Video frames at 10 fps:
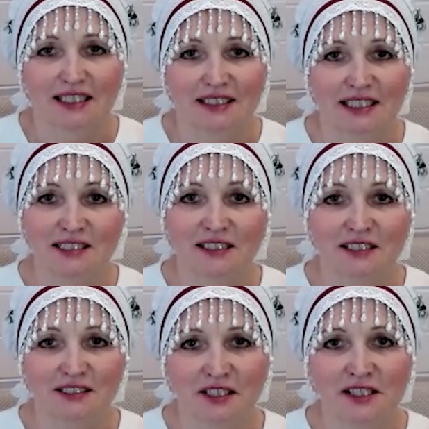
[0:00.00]
Я
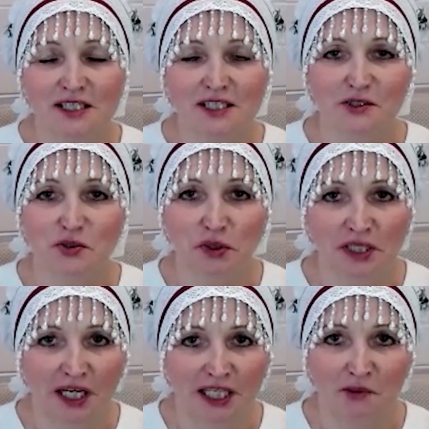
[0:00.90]
целитель с
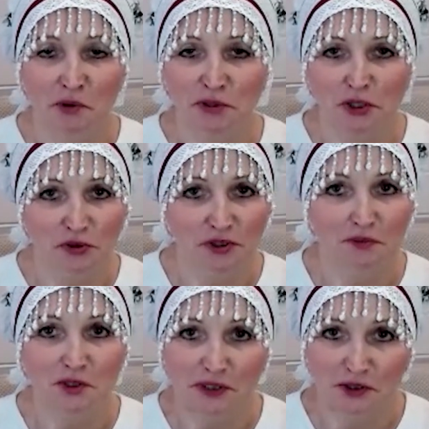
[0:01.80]
уникальными
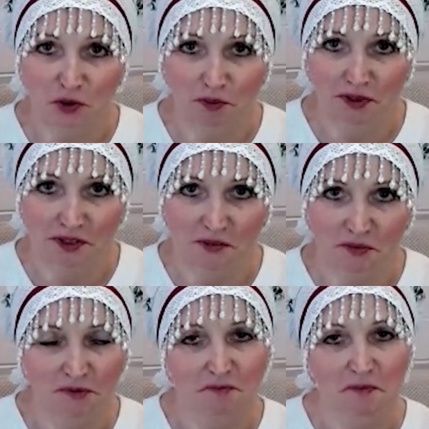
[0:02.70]
природными
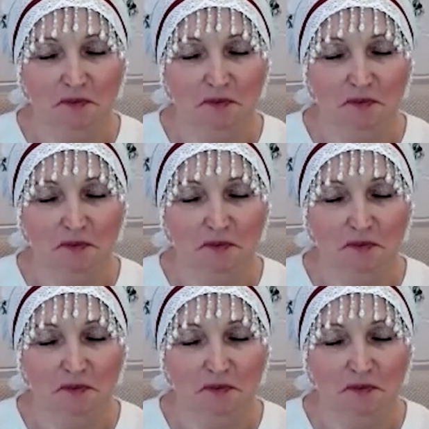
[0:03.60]
способностями.